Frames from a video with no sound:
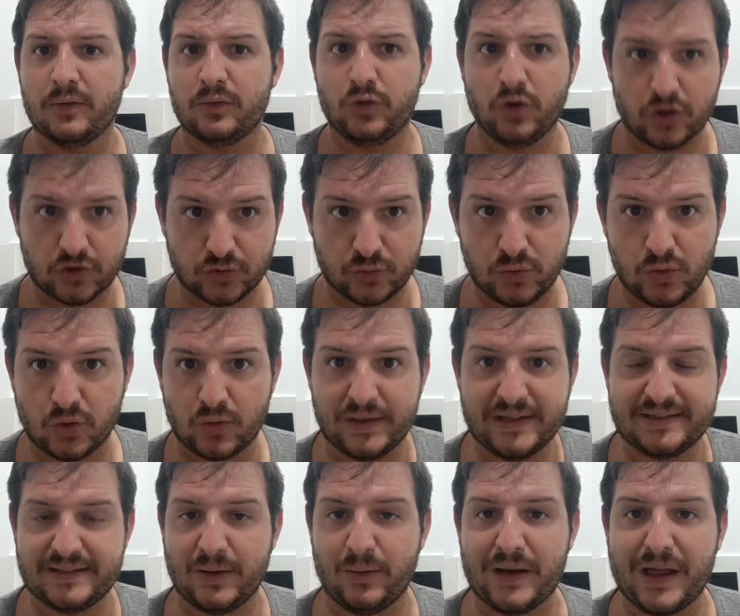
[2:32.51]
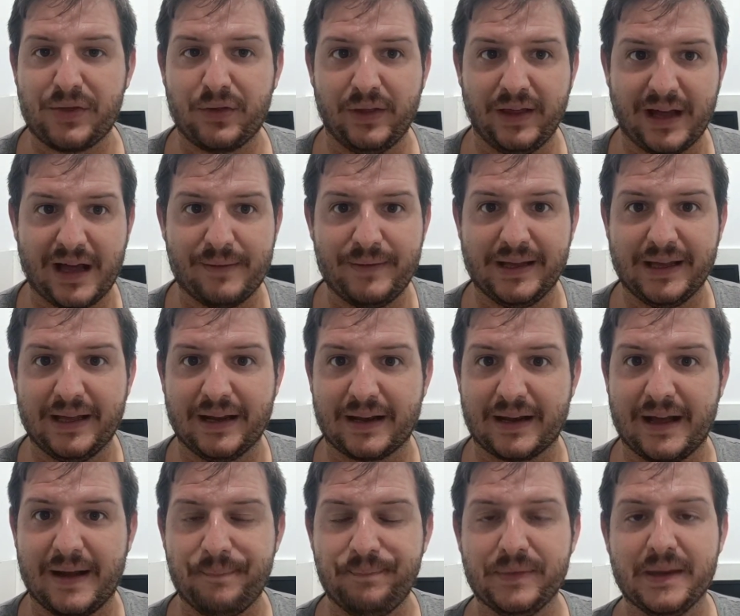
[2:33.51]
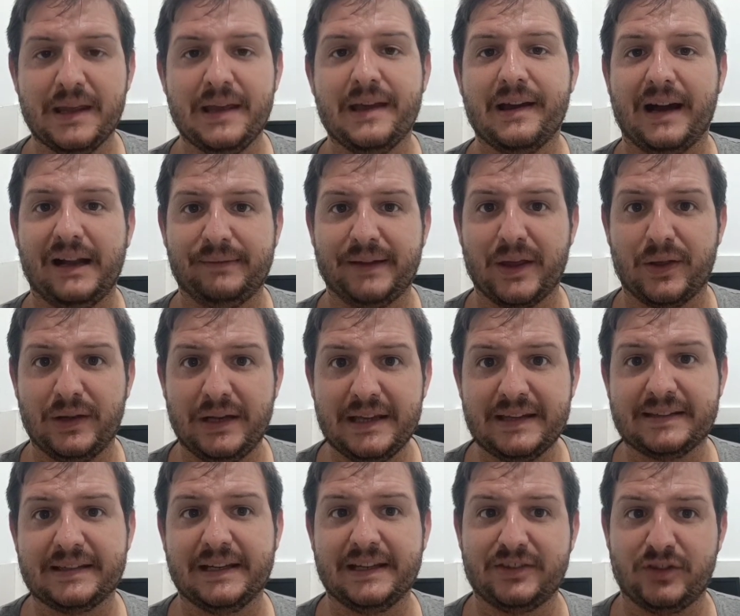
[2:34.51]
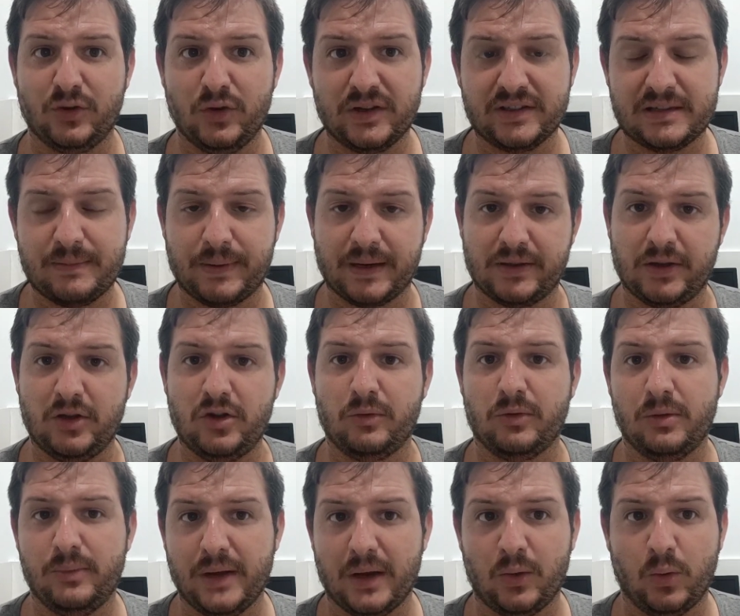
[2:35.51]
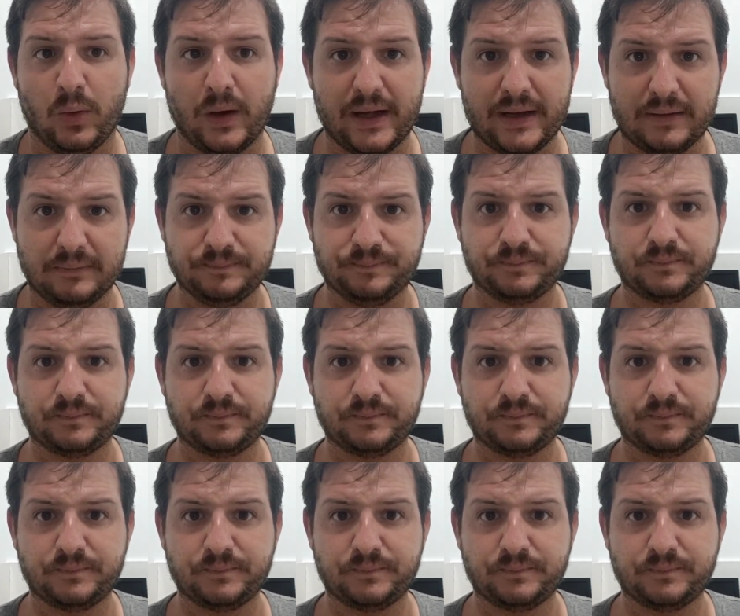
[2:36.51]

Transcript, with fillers: 2-1 con este golazo de Javi Guerra al Valladolid. Se lesionó en ese partido y no volvió a jugar.